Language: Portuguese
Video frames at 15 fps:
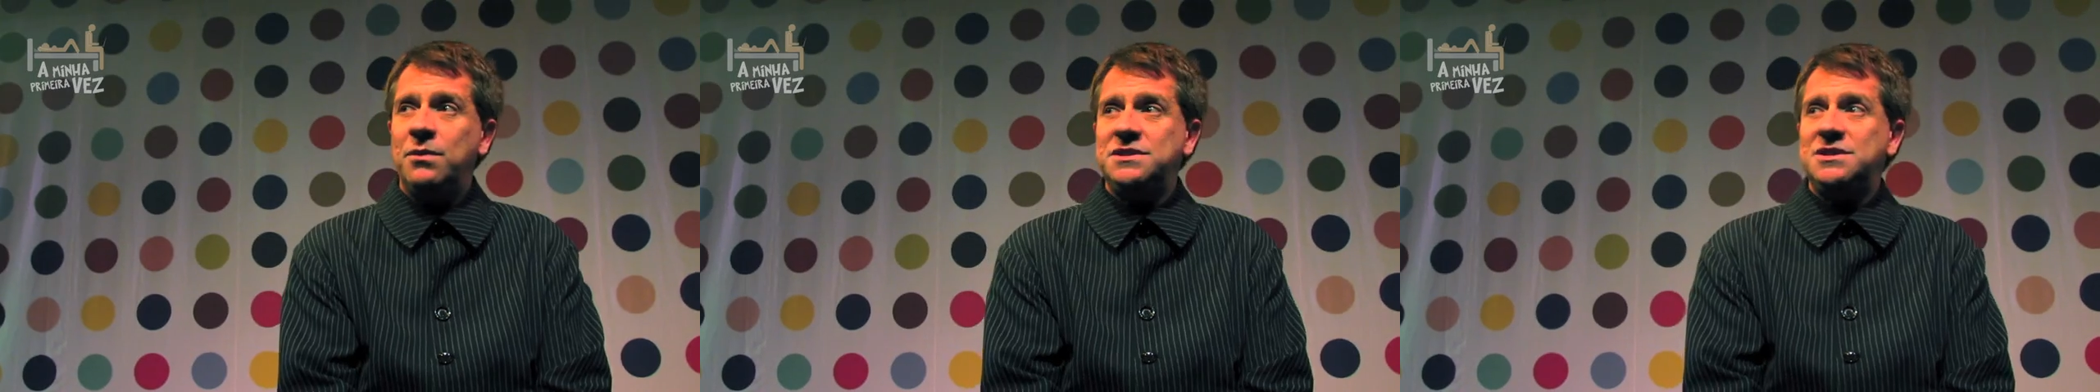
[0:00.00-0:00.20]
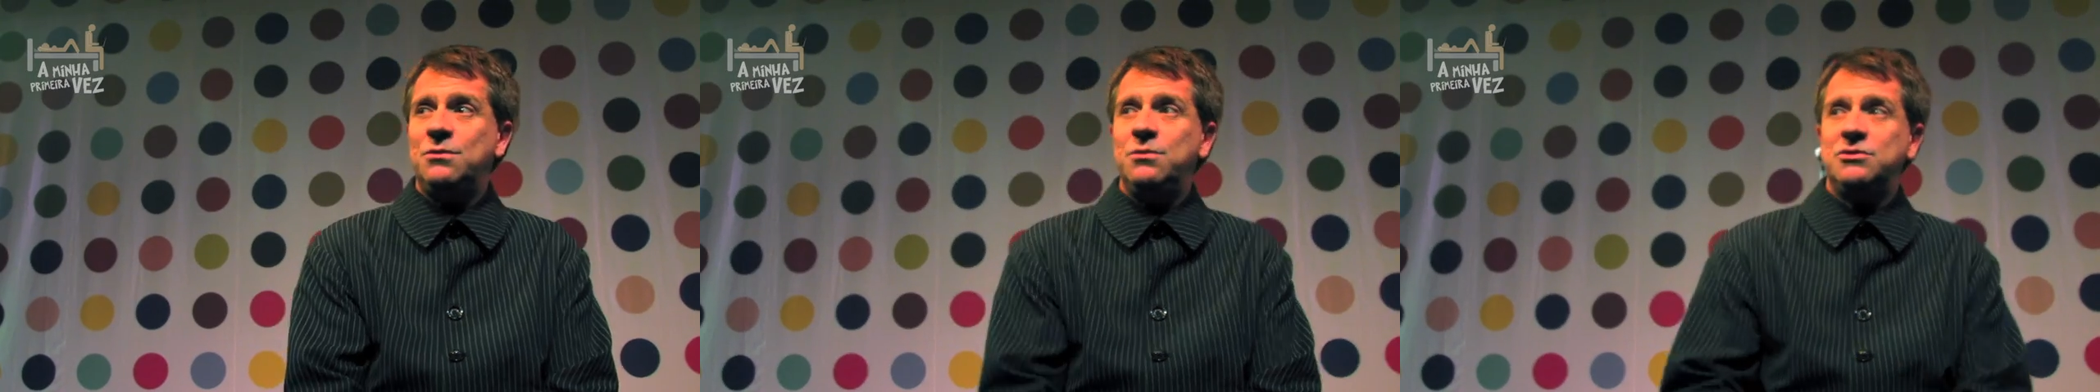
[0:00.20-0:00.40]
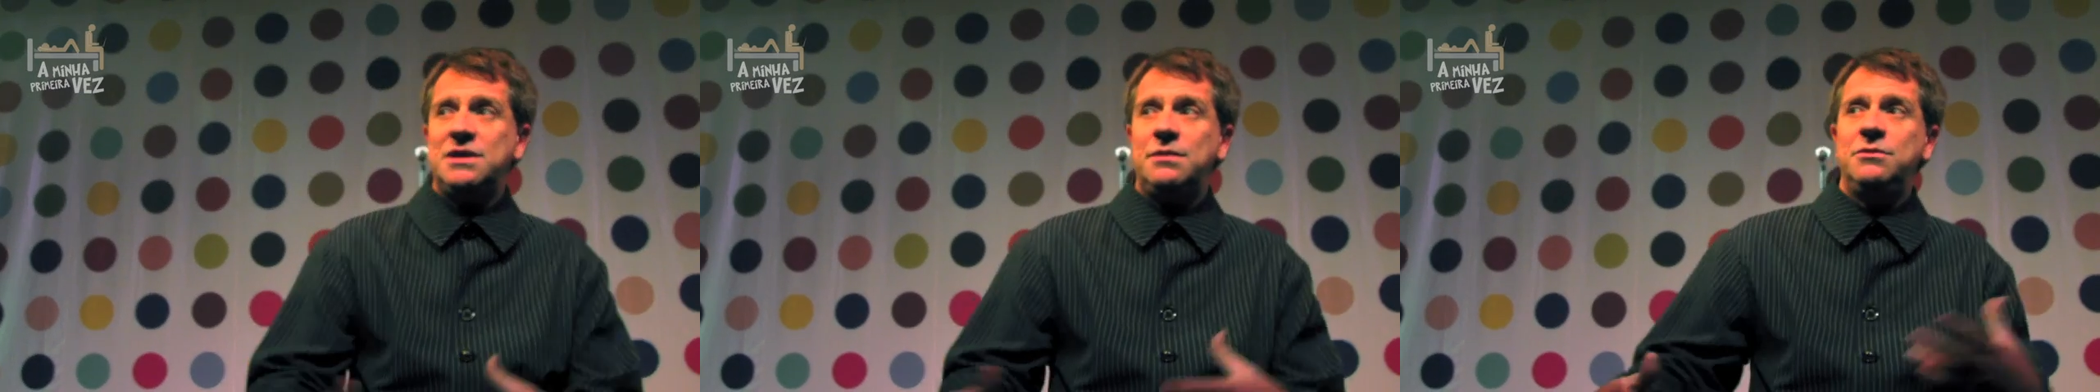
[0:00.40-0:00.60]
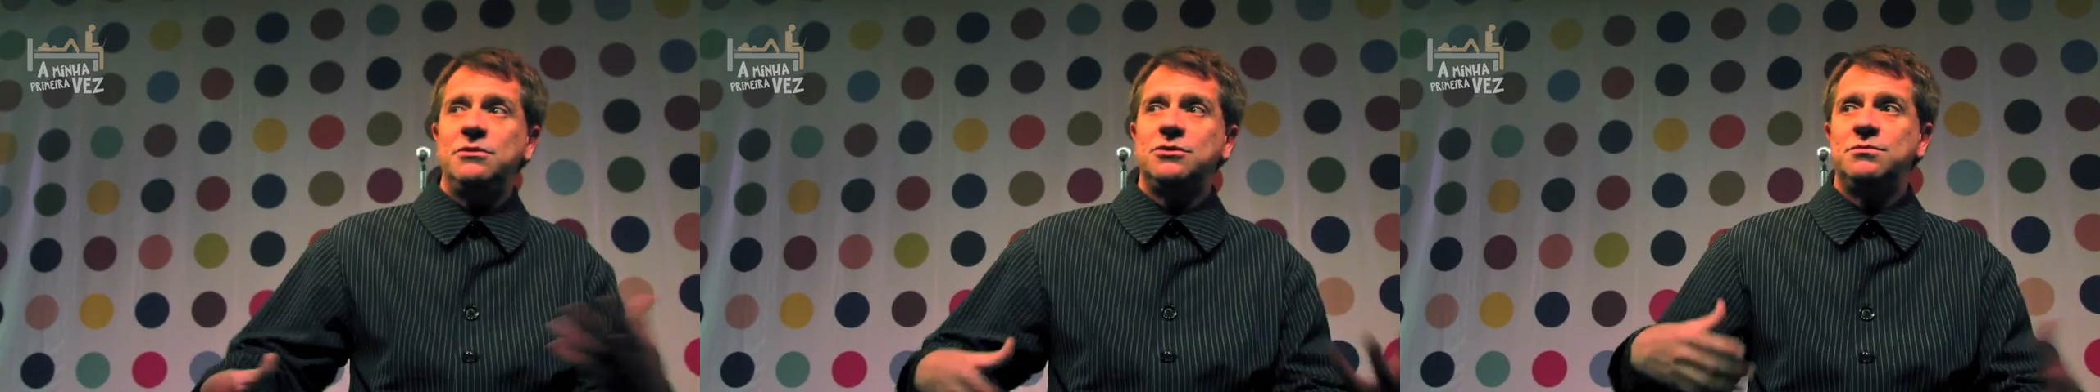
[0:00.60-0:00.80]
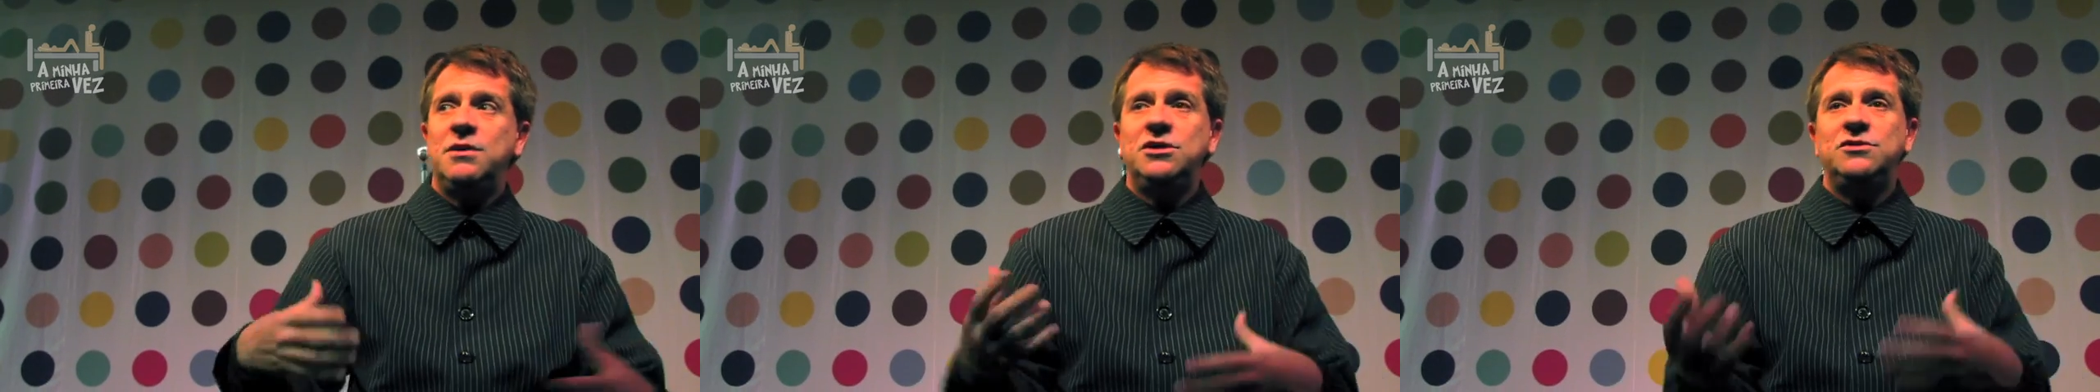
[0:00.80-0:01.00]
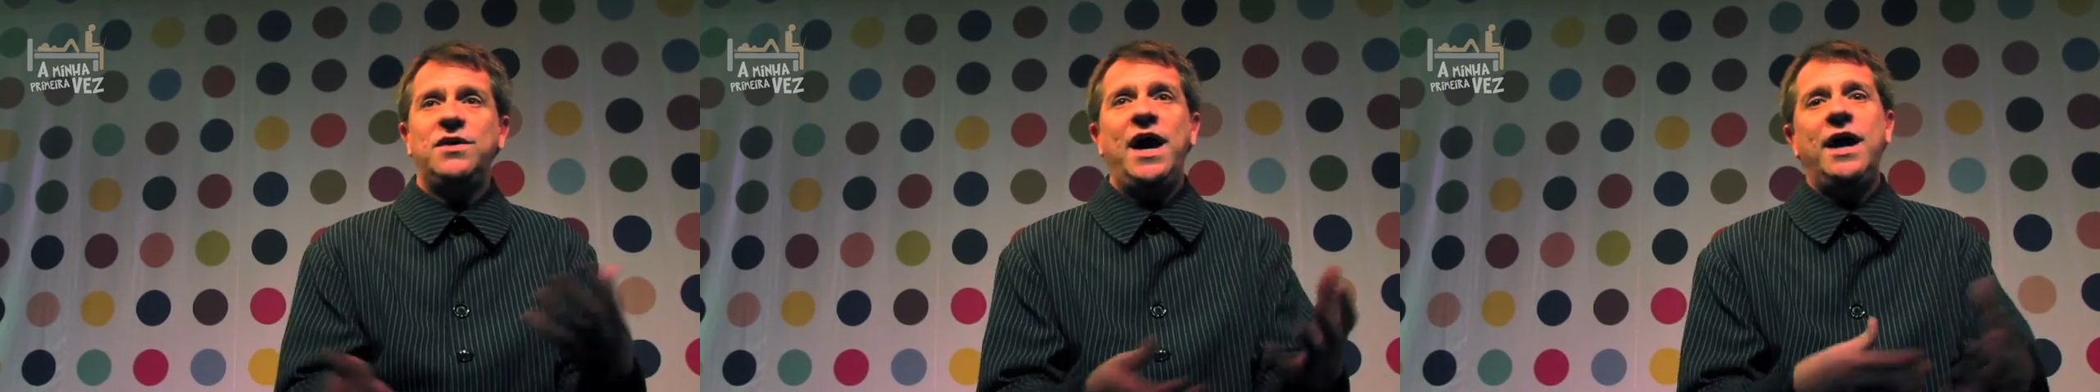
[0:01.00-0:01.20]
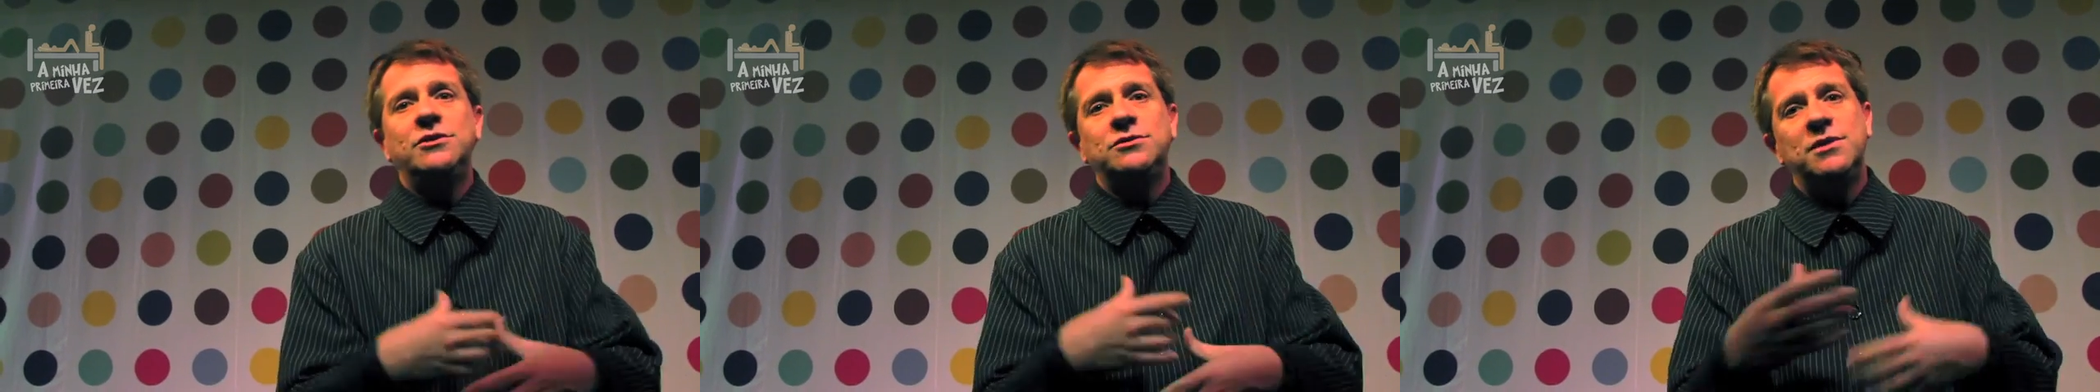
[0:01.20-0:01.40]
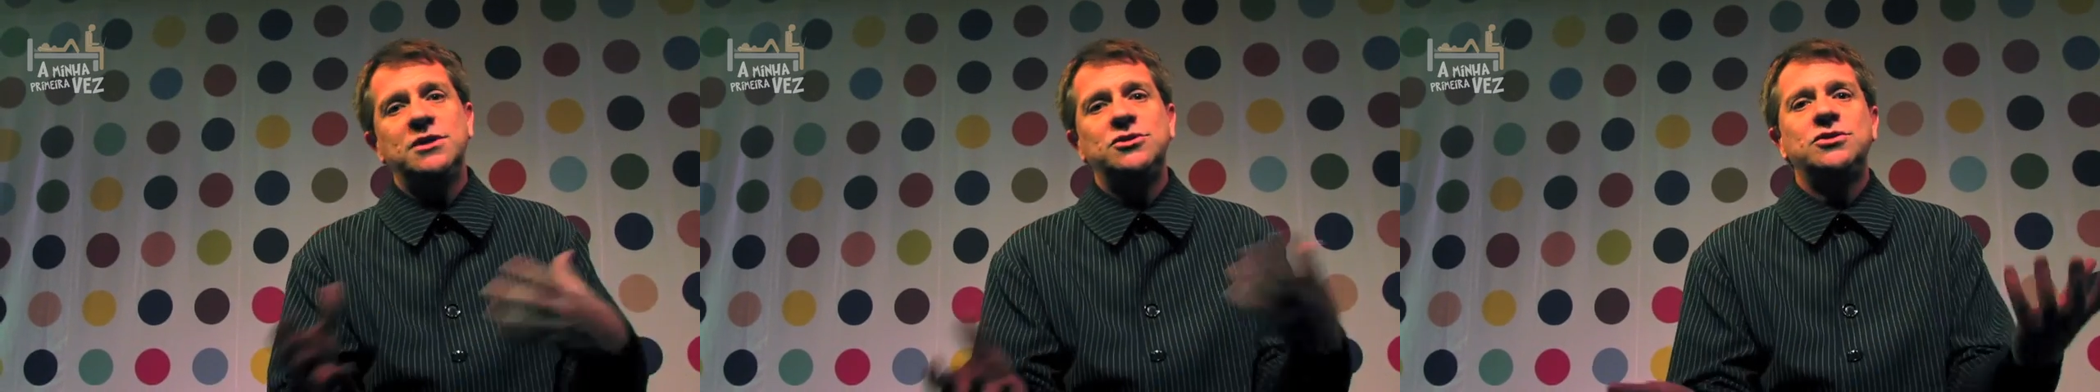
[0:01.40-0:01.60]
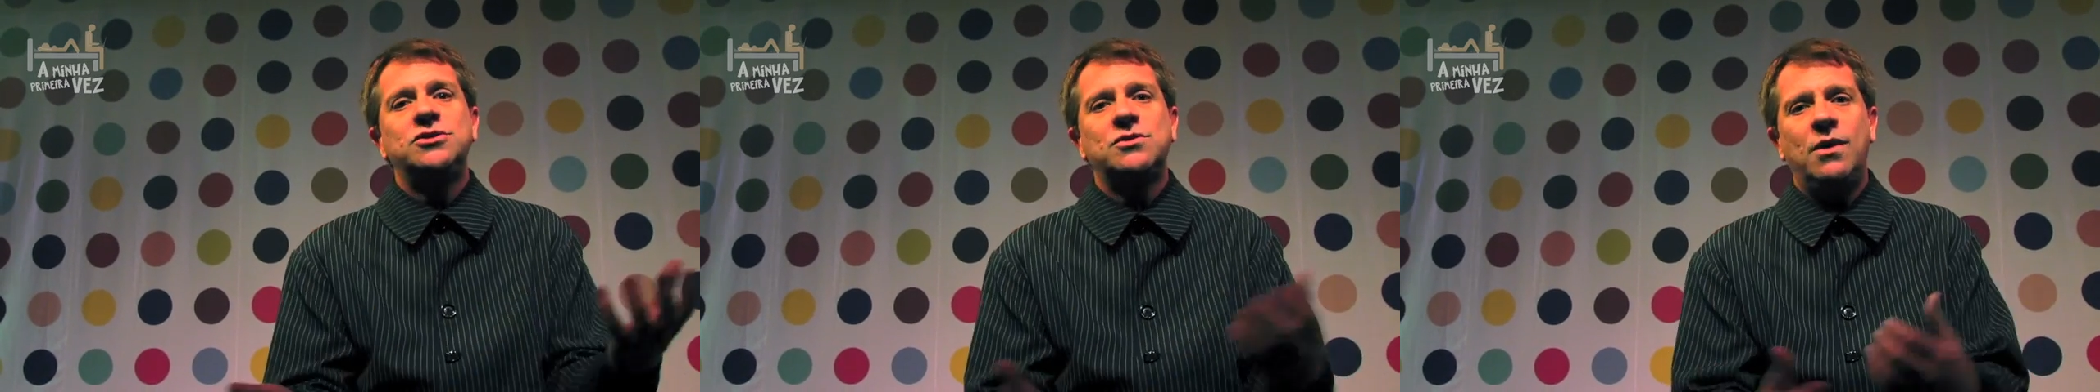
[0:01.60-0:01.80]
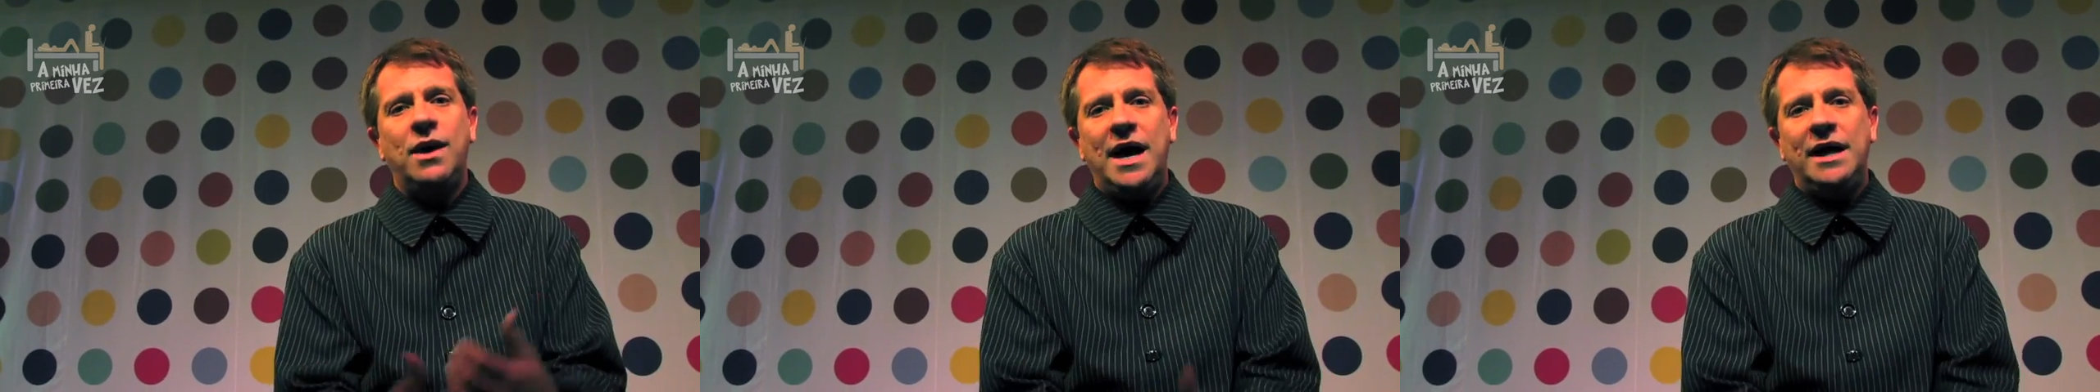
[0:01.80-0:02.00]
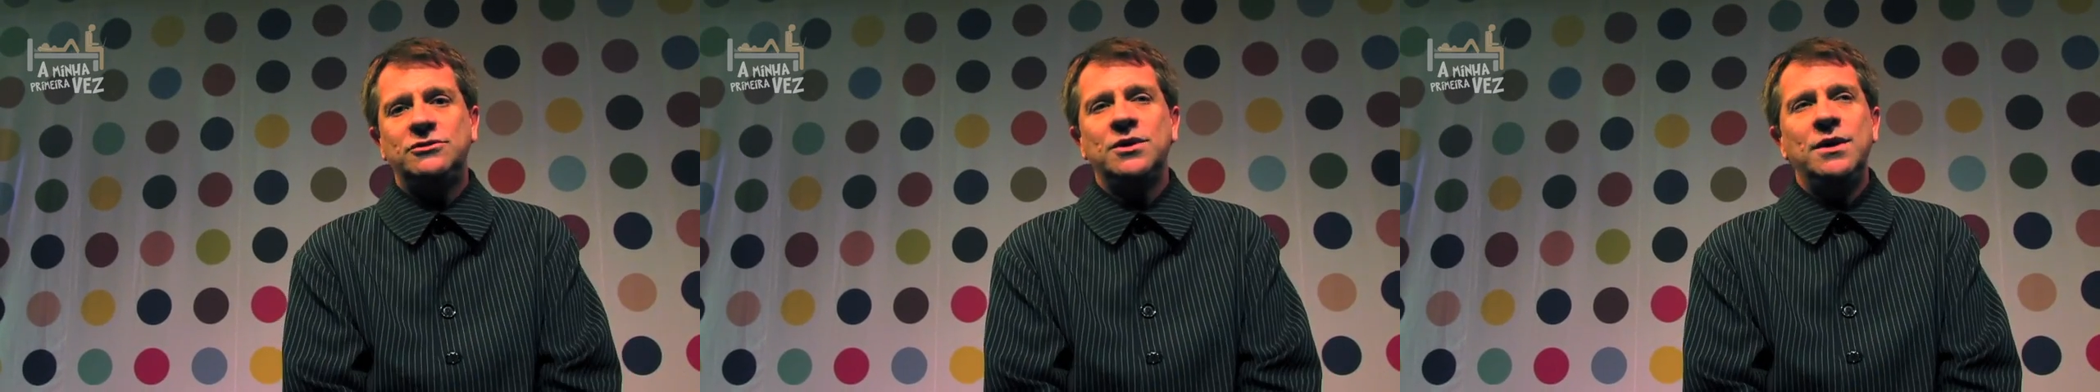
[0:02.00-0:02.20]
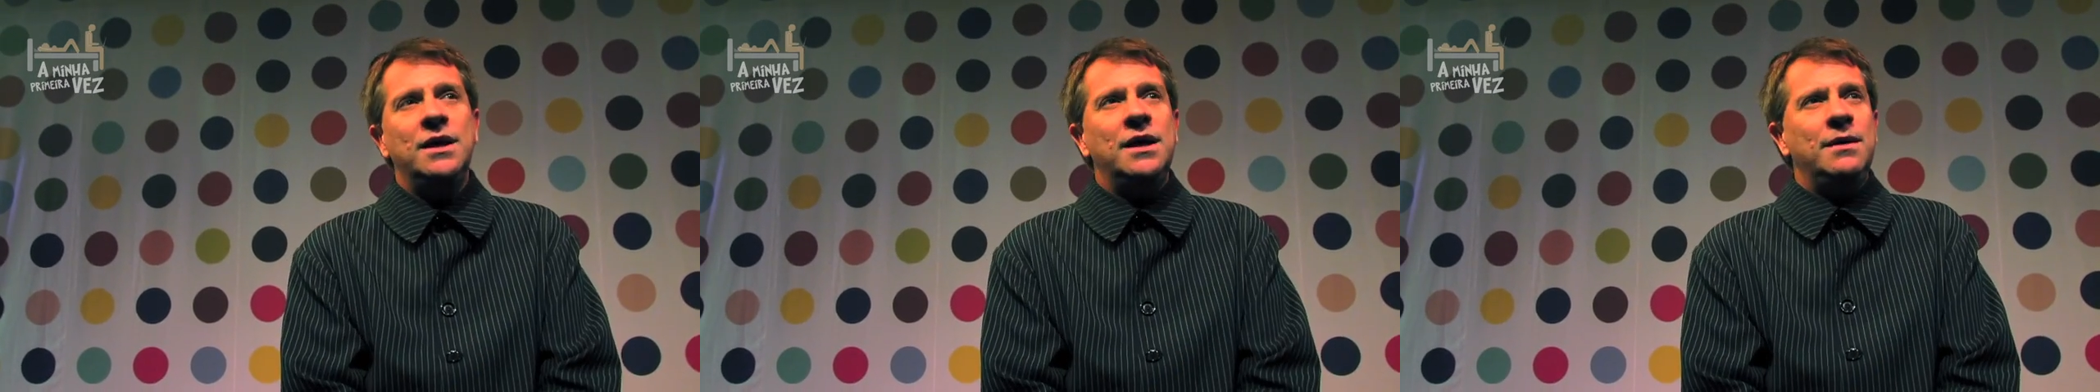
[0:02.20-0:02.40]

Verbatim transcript: mas são meus amigos mais velhos, mais descolados,